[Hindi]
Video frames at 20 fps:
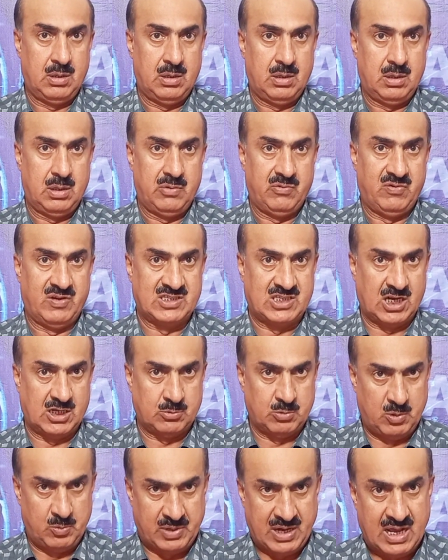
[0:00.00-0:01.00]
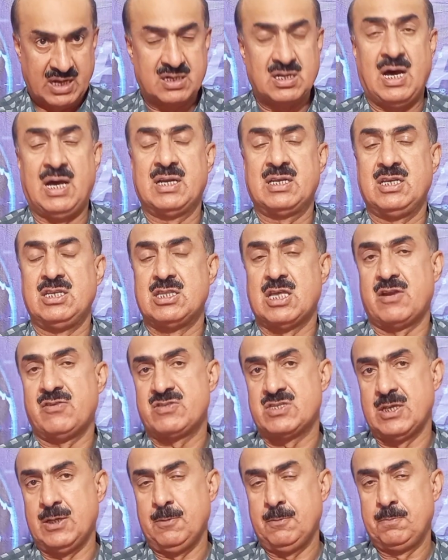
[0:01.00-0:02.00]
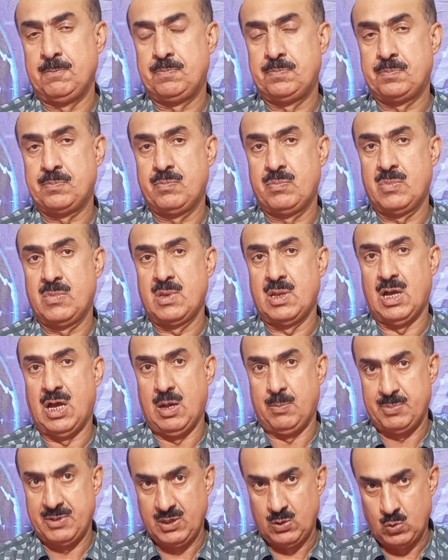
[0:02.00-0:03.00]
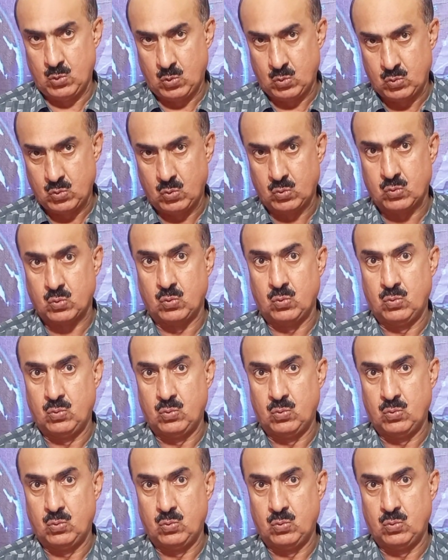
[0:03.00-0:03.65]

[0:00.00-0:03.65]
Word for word: इमरान खान की तरफ से अपने लोगों को